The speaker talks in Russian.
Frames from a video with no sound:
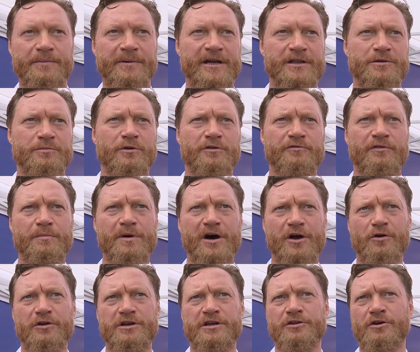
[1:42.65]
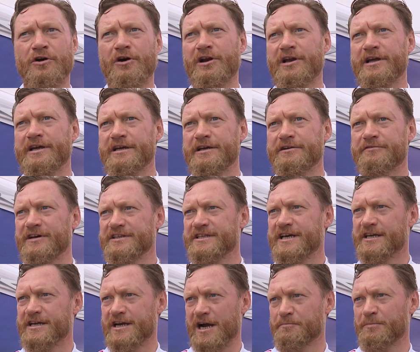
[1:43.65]
Поэтому в обороне ноль и в
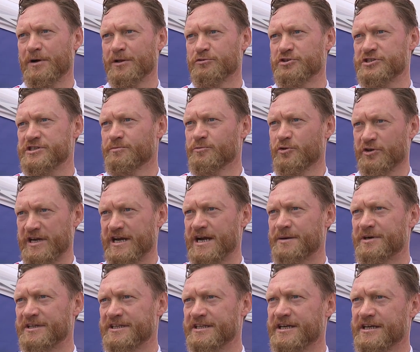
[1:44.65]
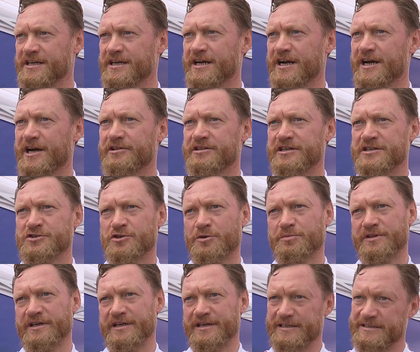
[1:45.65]
атаке, как получится, многие команды так играют,
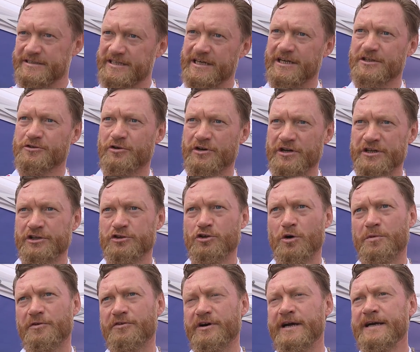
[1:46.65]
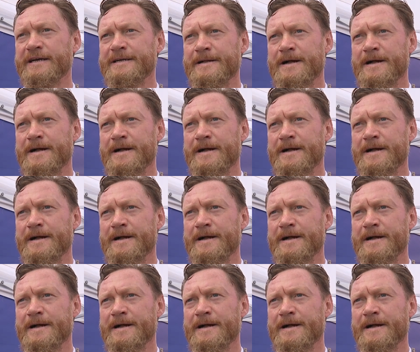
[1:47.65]
особенно те, которые не топовые.